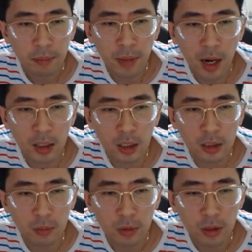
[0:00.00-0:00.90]
마가
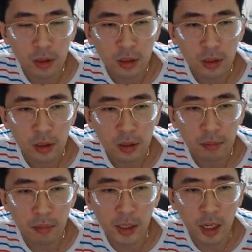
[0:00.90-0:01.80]
뜨겠습니다.
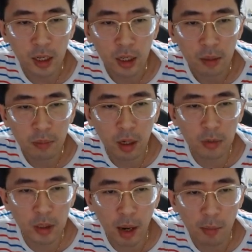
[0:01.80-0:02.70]
마 달라. 먹으면
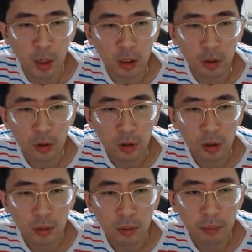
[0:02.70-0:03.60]
이제 마 먹을게요.
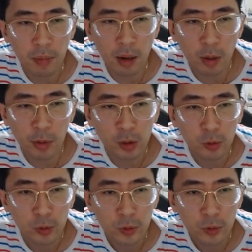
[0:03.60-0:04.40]
마 먹어버리고.